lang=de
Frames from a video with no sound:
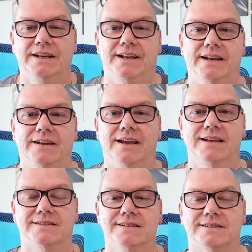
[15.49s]
denn
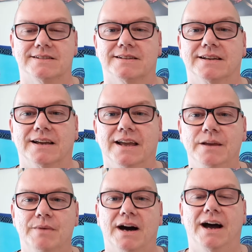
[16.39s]
es ist
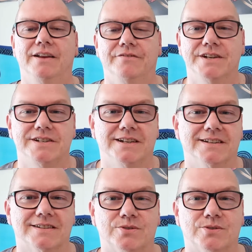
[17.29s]
immer ein wichtiges